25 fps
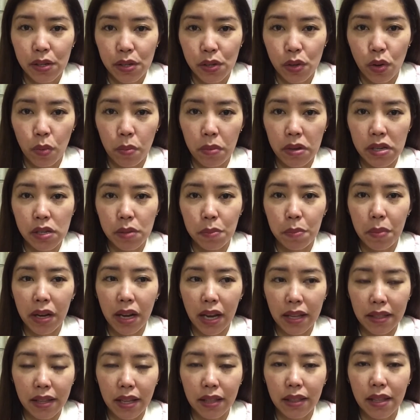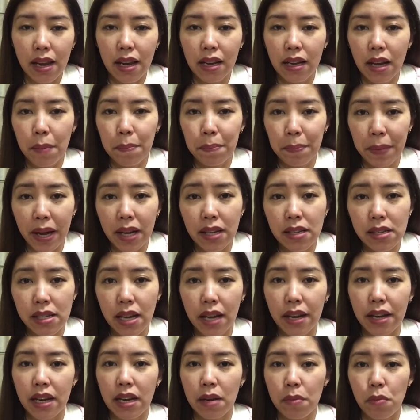So, mas maganda talaga pag
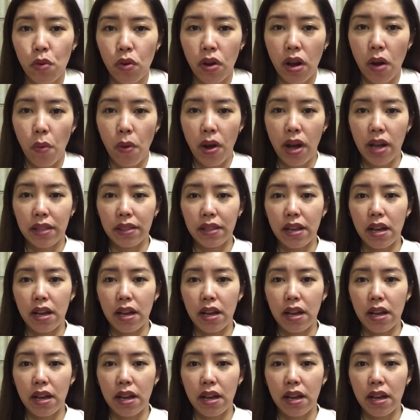sarili mong gawa